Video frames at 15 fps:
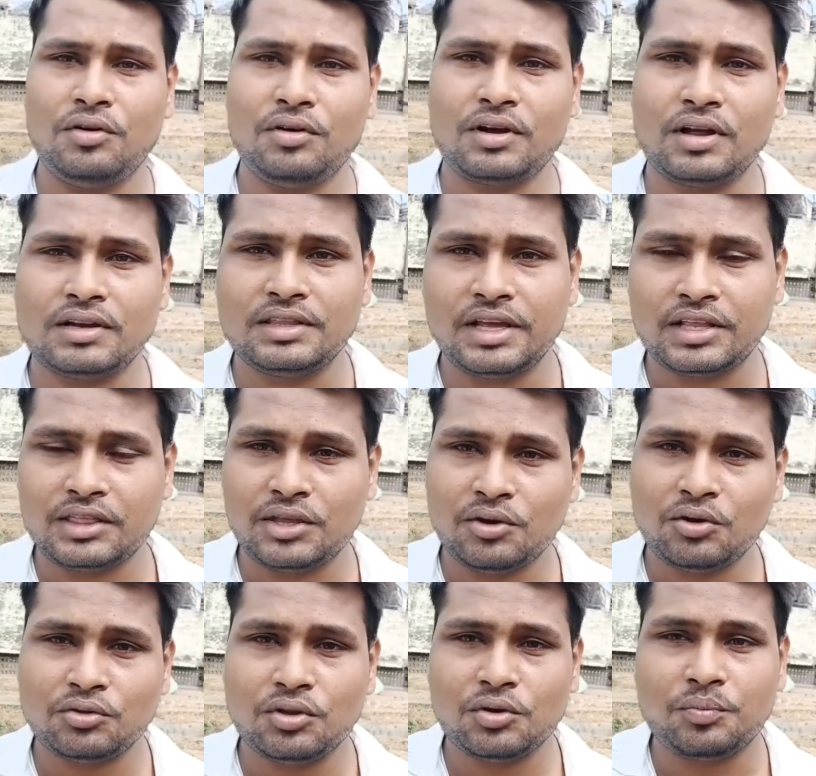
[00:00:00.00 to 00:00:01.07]
अगर देखते
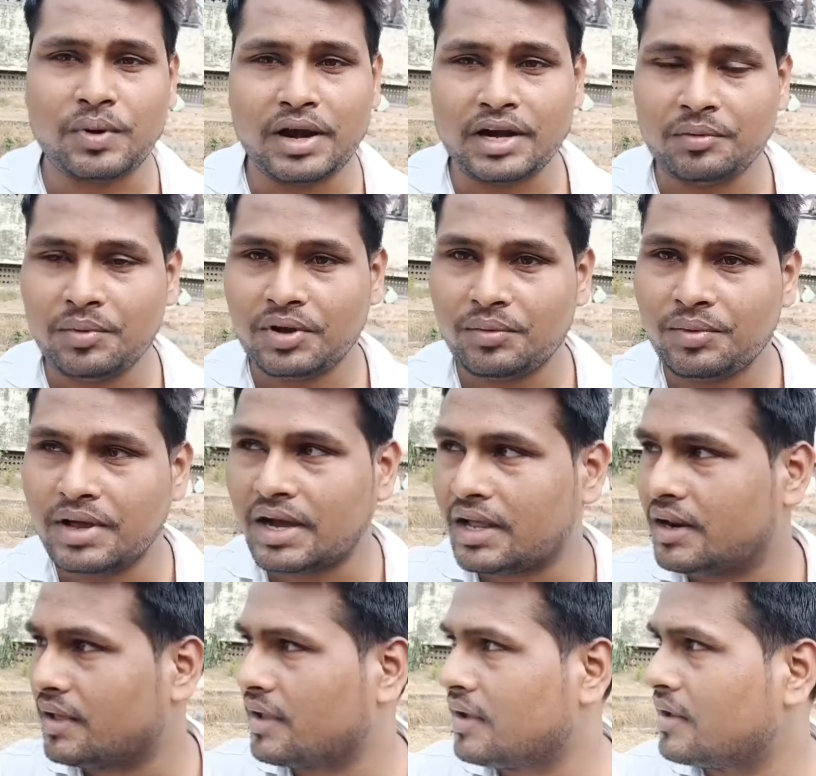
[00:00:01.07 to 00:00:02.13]
हो तो प्लांट में कभी आग
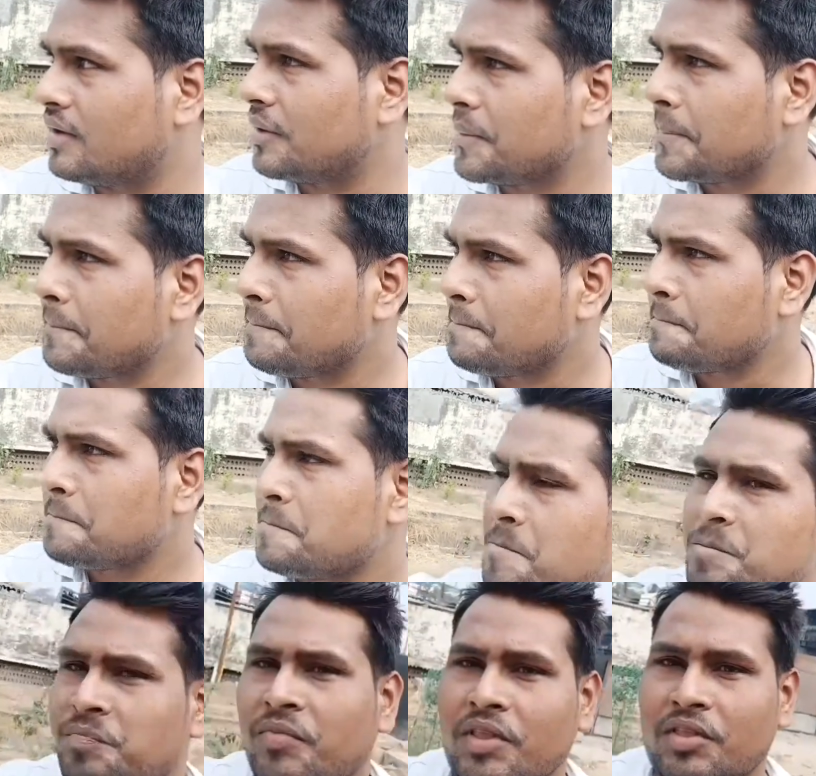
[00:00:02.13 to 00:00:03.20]
लगेगा
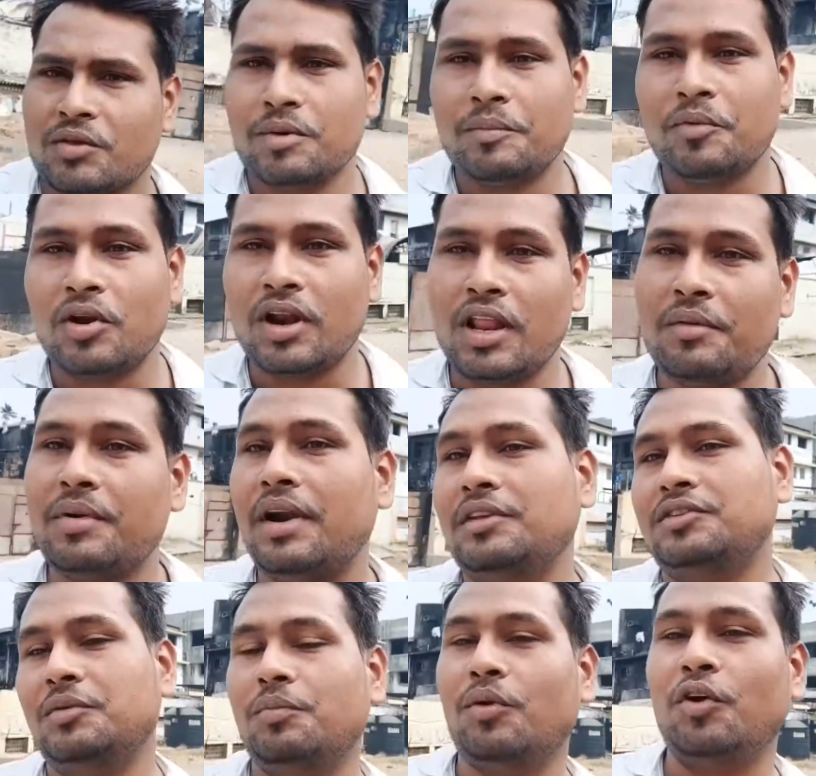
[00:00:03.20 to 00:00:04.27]
नहीं मैं बोला ना
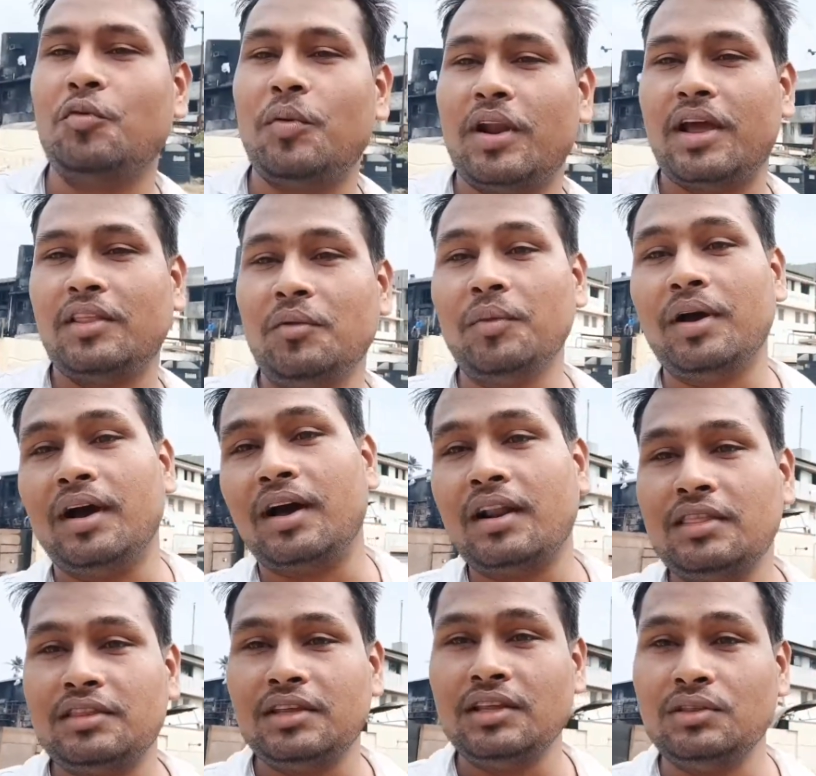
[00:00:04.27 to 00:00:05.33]
एमरजेंसी बहुत बड़ा है तो मैं हर
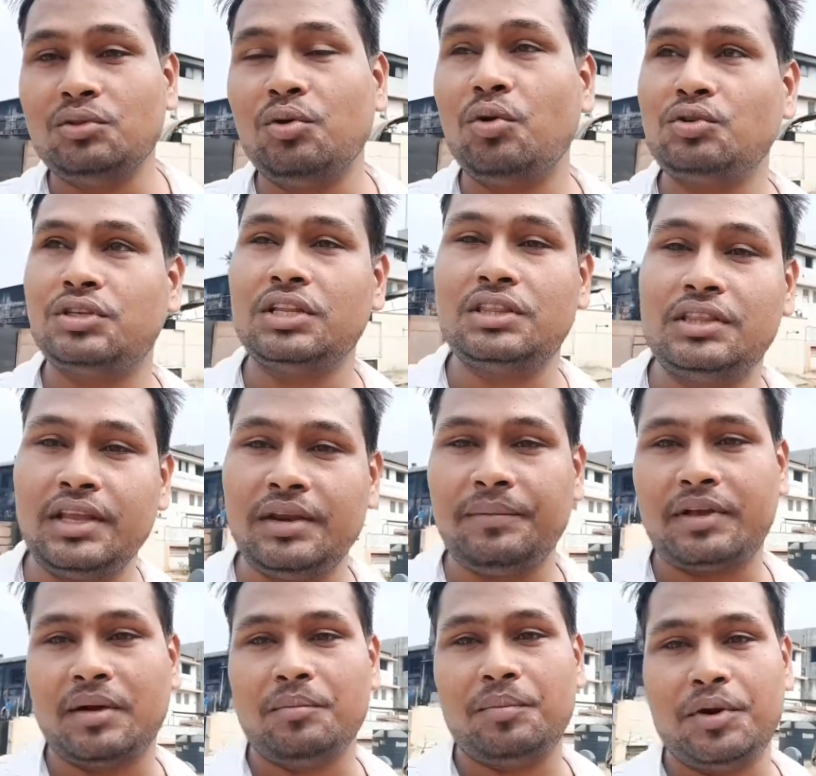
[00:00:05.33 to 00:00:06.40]
दिन दो से तीन
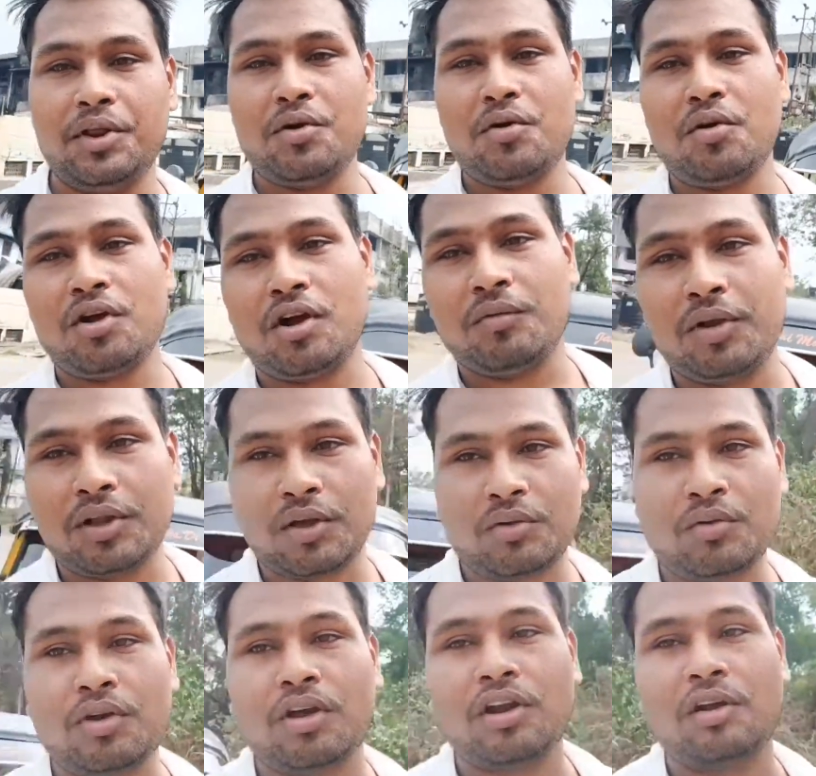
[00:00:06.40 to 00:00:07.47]
कंपनियों को कवर
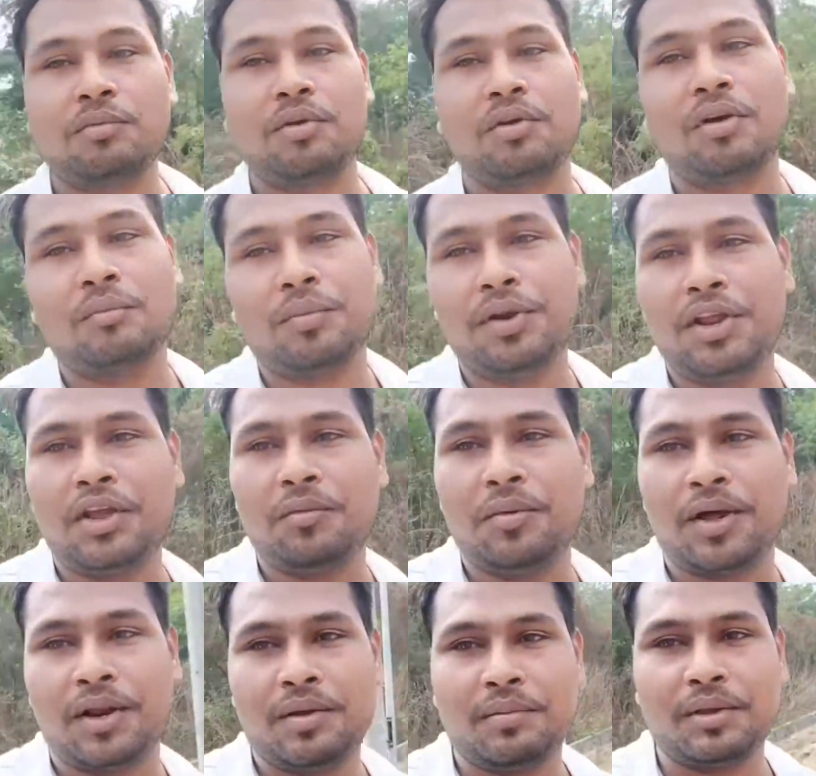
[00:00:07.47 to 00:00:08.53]
करूँगा और आपको कंपनी के
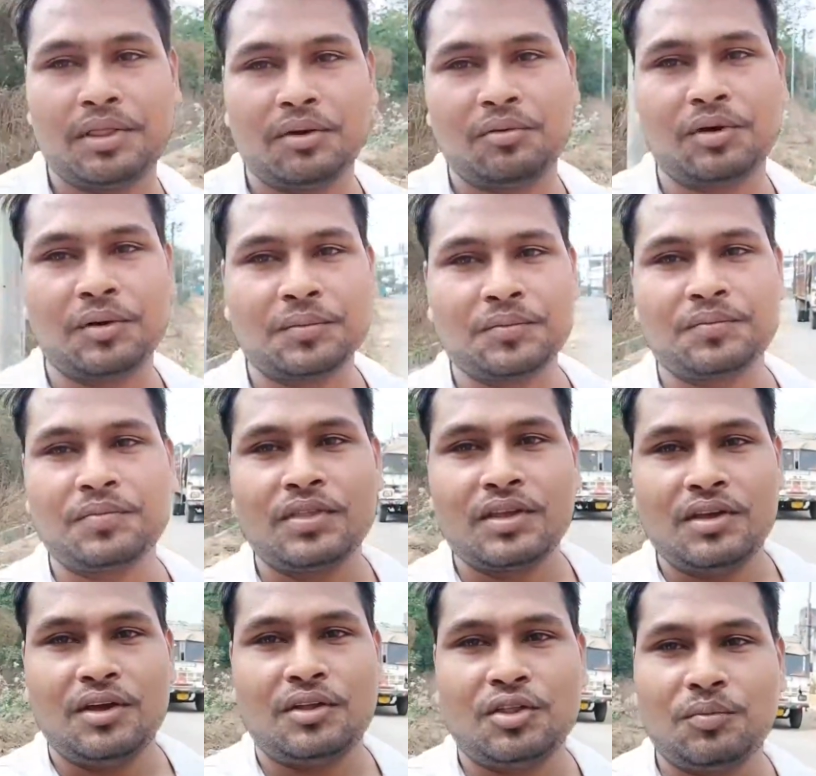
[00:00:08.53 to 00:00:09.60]
बारे में बताऊँगा
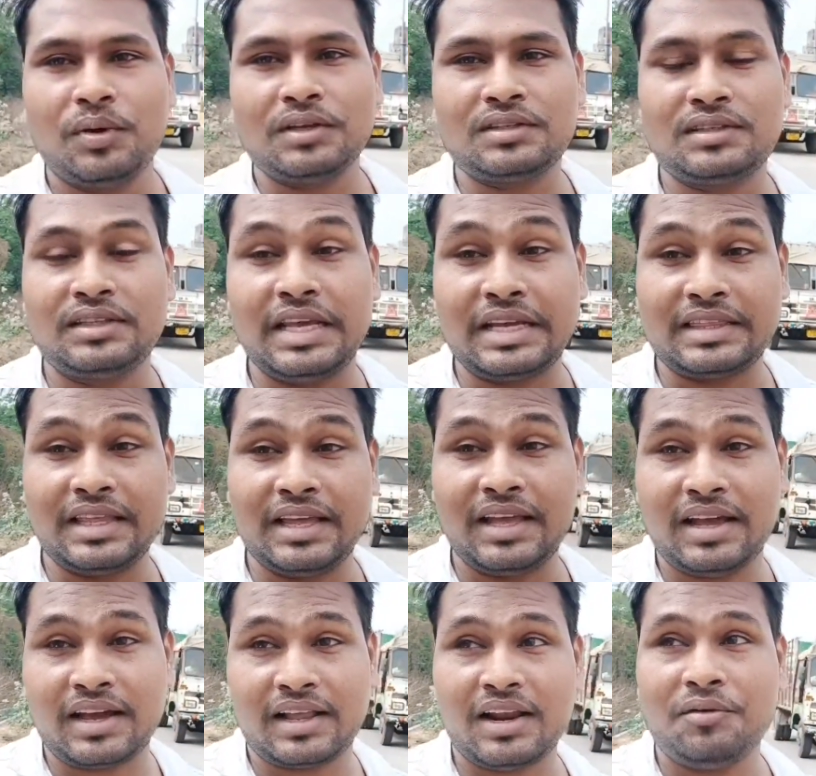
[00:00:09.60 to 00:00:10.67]
तो बस देखते हैं
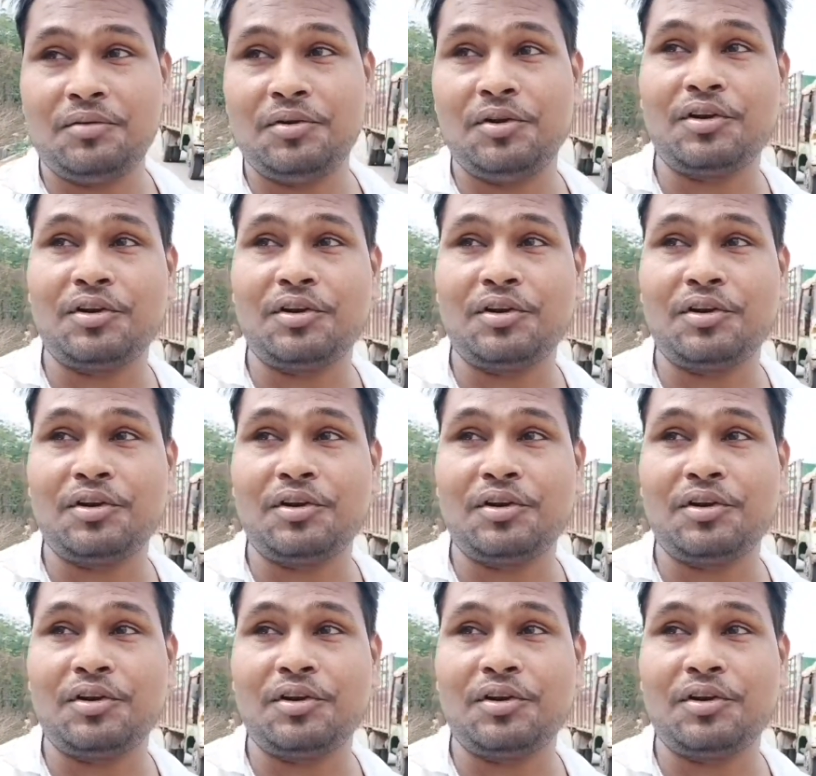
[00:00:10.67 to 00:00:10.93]
अगला वीडियो